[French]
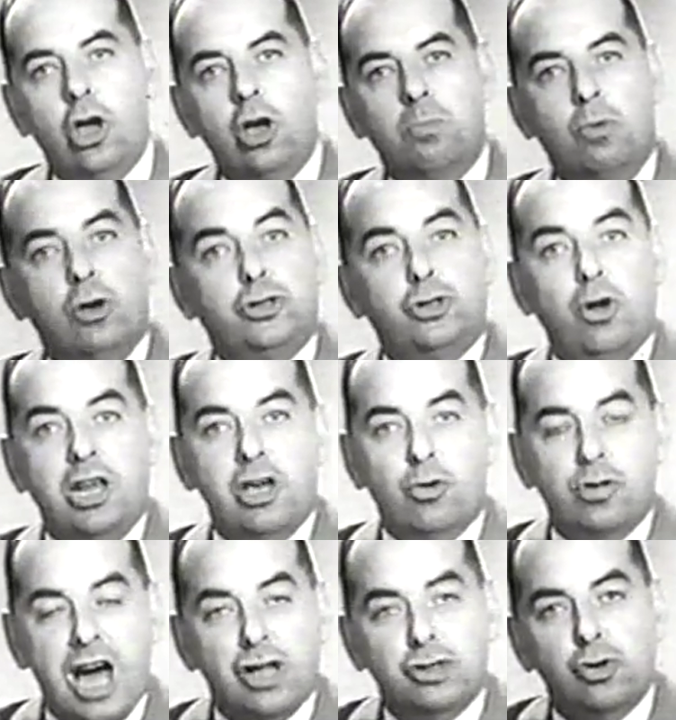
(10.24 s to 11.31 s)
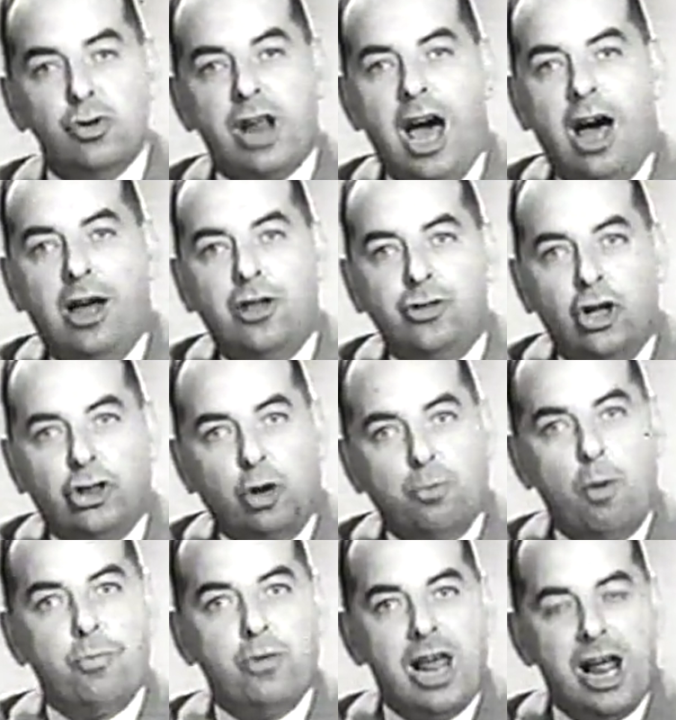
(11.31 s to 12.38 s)
Monsieur Léo Dandurand, notre
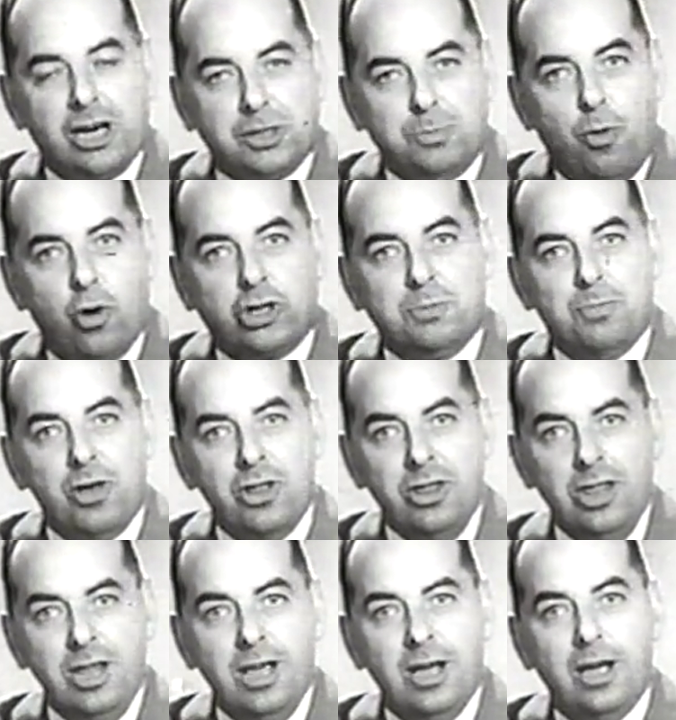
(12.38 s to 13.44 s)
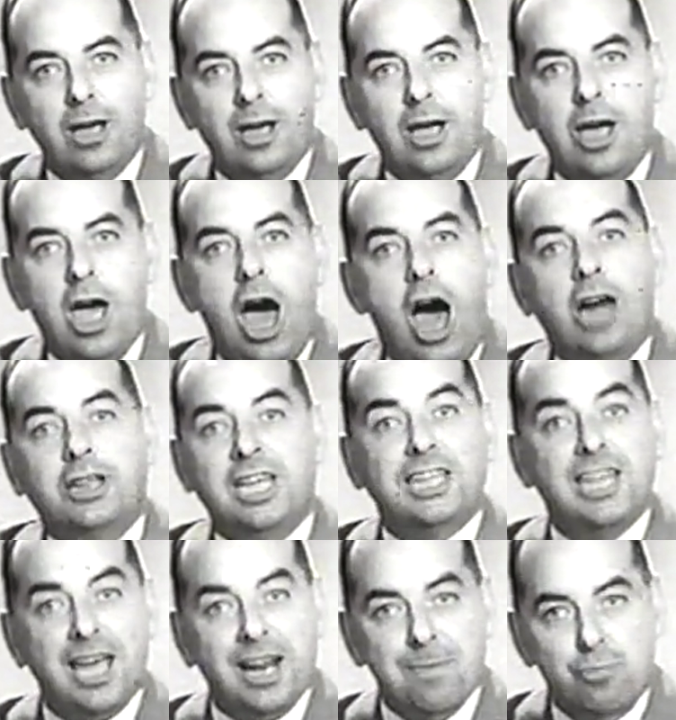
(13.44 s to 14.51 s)
populaire sportsman, a
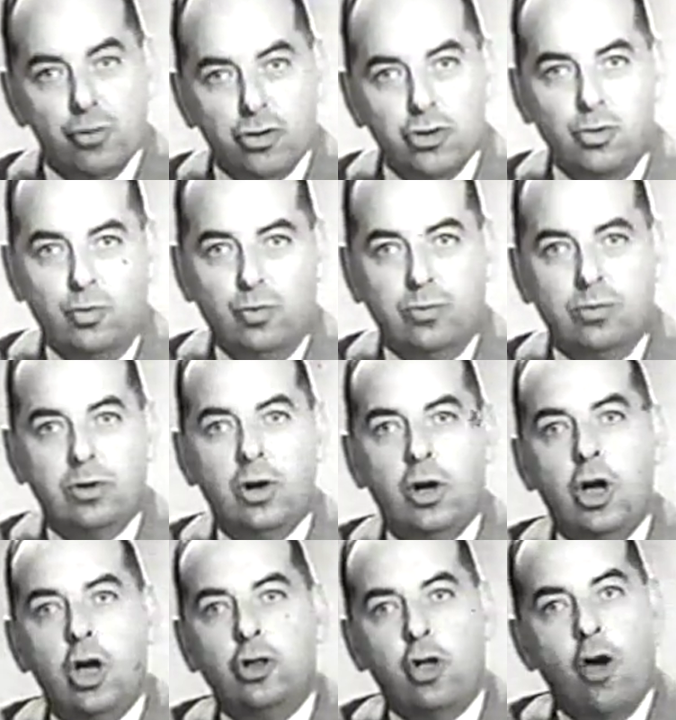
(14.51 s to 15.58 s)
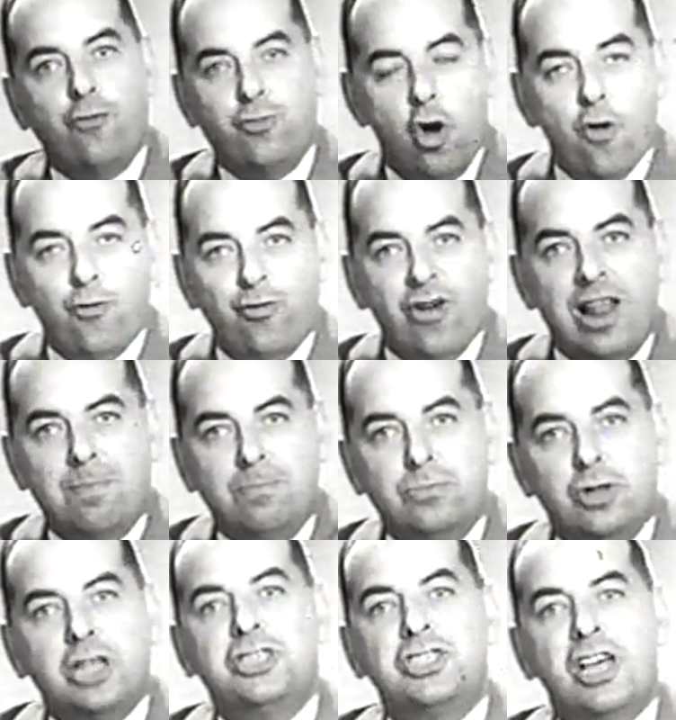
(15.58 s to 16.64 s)
déterré pour nous de vieux films de
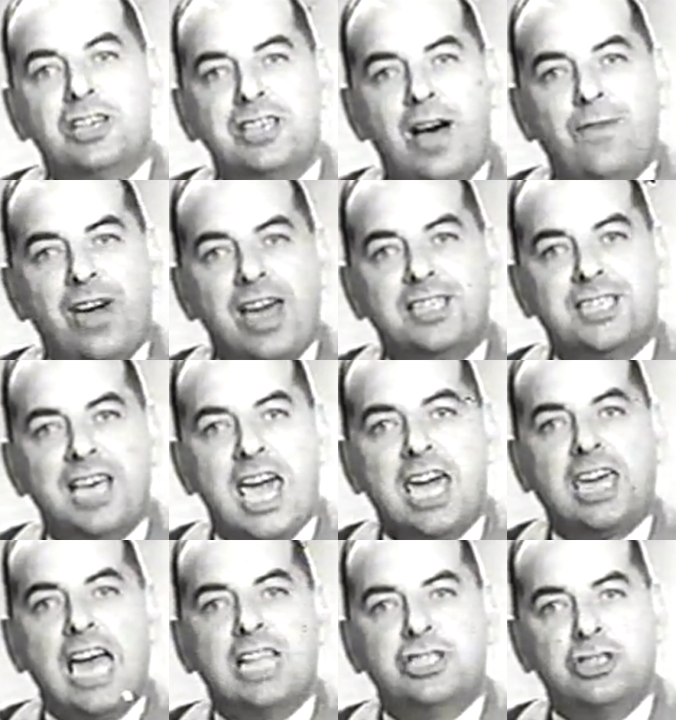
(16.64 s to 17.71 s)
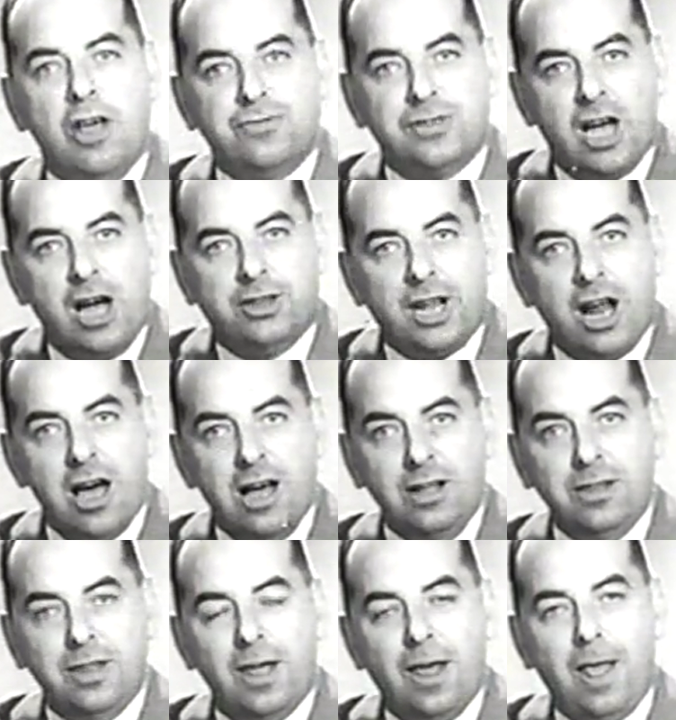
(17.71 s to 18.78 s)
1925 à 1930
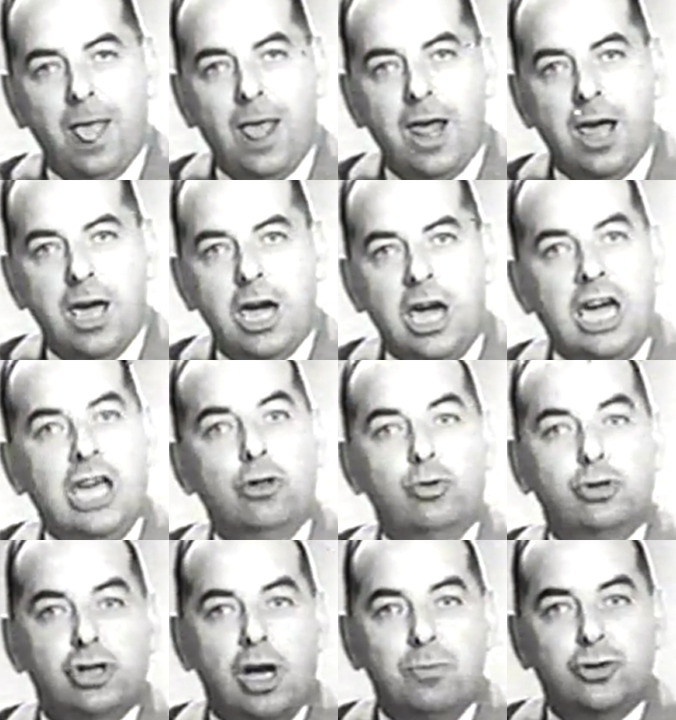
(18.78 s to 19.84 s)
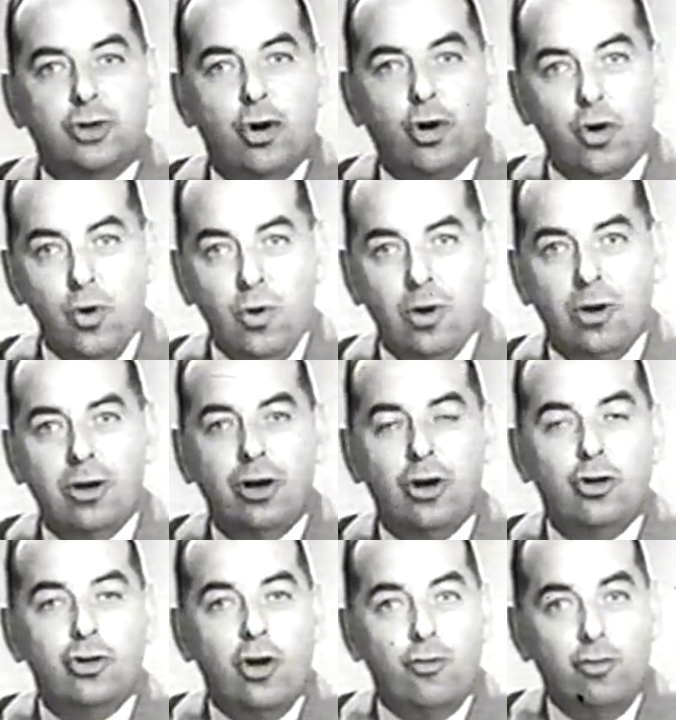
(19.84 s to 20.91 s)
et nous sommes heureux
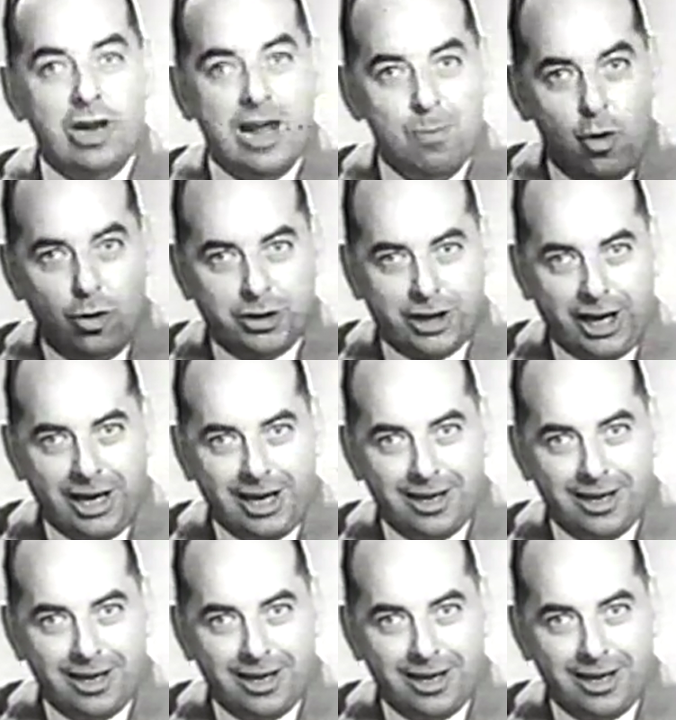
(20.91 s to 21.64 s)
de vous les montrer.